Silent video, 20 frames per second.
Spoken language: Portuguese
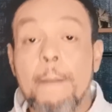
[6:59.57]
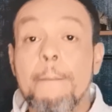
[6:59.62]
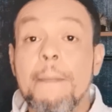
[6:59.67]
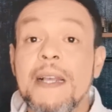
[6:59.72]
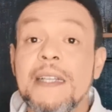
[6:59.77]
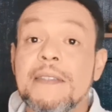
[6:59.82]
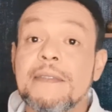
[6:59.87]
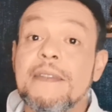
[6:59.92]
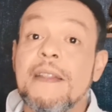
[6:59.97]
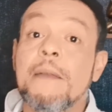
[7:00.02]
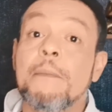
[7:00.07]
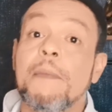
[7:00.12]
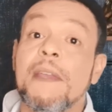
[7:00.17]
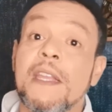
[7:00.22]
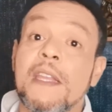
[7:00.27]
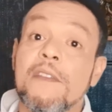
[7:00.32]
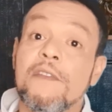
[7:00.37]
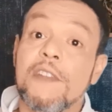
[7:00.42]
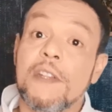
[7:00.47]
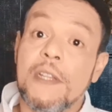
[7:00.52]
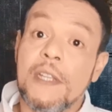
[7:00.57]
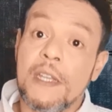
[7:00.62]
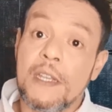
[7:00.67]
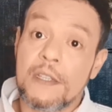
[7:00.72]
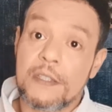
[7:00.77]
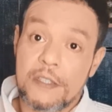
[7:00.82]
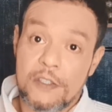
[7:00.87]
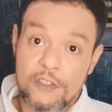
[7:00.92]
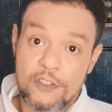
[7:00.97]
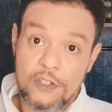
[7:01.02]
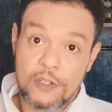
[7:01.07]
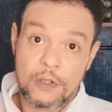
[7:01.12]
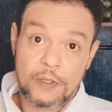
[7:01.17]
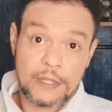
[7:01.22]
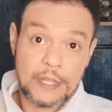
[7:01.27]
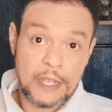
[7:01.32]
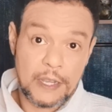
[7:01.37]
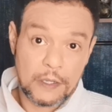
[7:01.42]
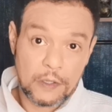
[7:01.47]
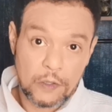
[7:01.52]
mas também evidências de
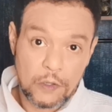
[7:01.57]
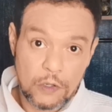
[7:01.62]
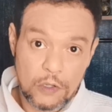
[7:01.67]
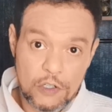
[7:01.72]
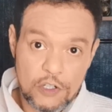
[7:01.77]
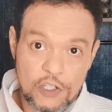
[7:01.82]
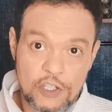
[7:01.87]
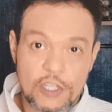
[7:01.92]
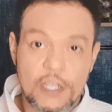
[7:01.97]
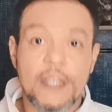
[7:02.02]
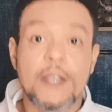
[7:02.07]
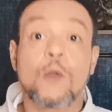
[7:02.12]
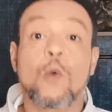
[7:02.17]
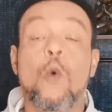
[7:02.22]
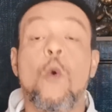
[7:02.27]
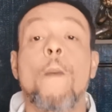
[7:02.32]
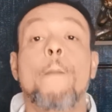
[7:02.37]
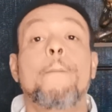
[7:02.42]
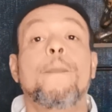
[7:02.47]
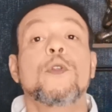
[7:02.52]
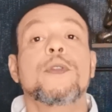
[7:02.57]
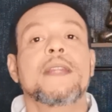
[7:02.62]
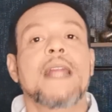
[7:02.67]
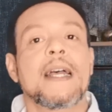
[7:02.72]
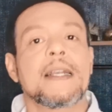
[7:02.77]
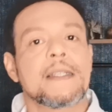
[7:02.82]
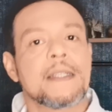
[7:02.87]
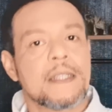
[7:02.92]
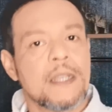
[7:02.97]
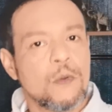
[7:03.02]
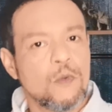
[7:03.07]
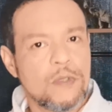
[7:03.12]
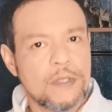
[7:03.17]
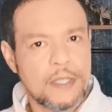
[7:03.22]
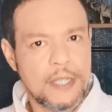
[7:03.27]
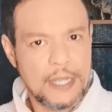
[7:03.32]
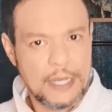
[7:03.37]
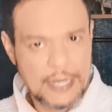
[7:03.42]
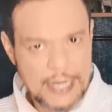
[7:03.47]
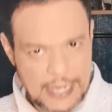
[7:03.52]
tecnologia e computação
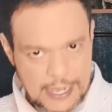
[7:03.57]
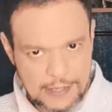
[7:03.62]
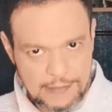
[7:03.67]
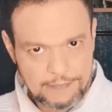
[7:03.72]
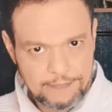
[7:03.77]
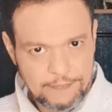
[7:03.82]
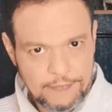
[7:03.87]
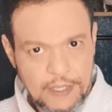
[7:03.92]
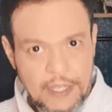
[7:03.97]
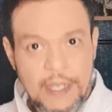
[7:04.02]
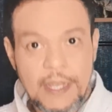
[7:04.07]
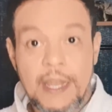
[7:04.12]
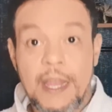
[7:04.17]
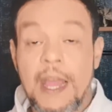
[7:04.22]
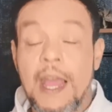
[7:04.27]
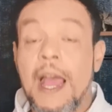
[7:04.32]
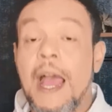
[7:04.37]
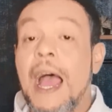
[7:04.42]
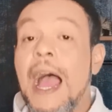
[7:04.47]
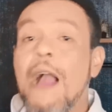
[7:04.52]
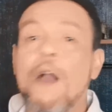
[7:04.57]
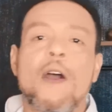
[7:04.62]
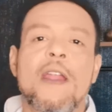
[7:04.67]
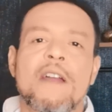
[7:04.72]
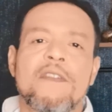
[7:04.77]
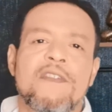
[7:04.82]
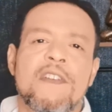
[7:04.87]
estelar. Agora